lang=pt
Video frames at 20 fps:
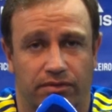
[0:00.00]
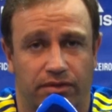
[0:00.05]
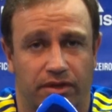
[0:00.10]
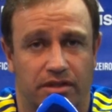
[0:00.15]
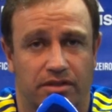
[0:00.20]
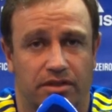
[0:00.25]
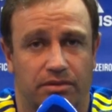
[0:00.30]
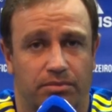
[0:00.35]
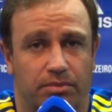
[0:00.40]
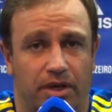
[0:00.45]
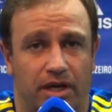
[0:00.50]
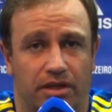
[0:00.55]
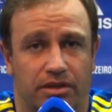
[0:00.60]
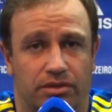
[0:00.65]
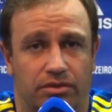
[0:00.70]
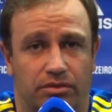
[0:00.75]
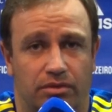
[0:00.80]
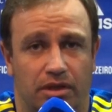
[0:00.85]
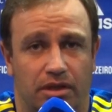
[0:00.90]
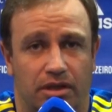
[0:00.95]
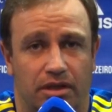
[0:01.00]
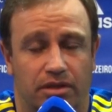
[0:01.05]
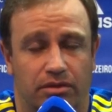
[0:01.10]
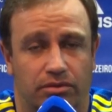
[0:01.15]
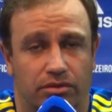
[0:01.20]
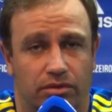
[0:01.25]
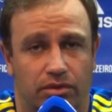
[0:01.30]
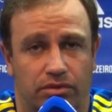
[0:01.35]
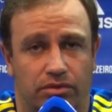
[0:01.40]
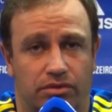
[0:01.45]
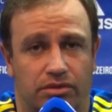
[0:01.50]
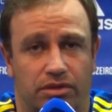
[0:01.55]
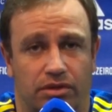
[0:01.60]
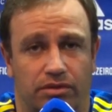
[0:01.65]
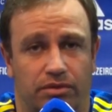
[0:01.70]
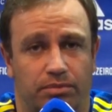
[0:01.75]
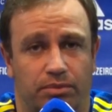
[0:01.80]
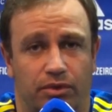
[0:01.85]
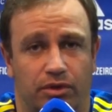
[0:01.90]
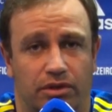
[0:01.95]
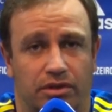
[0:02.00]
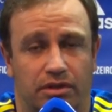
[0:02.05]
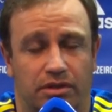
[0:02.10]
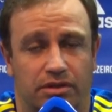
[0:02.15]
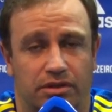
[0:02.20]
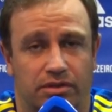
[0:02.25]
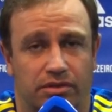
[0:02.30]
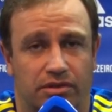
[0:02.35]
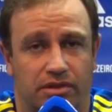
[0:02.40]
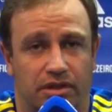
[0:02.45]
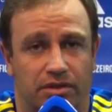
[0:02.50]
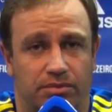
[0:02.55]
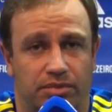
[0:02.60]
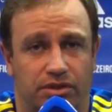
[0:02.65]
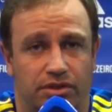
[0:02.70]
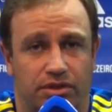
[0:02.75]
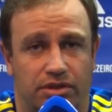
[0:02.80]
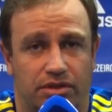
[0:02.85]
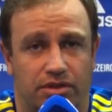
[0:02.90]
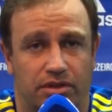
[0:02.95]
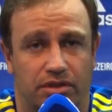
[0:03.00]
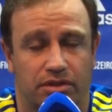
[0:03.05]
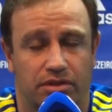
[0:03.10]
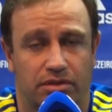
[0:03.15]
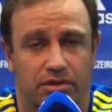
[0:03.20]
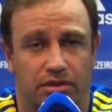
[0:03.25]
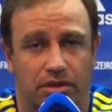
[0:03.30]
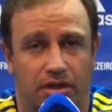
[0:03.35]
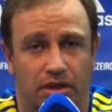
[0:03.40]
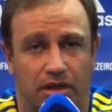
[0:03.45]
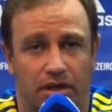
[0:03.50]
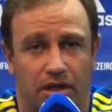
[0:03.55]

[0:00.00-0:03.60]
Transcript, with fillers: fazem parte do elenco, todos são importantes, eu sempre disse isso.